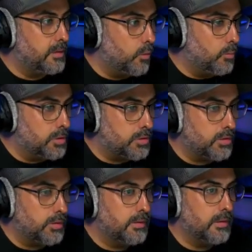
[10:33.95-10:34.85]
un
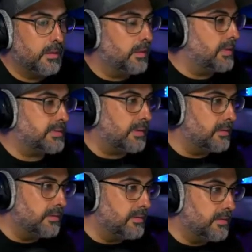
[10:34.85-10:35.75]
botón y ya
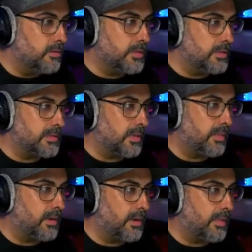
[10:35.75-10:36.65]
está no tienes que
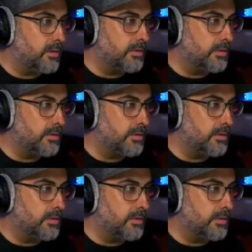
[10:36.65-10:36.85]
hacer nada,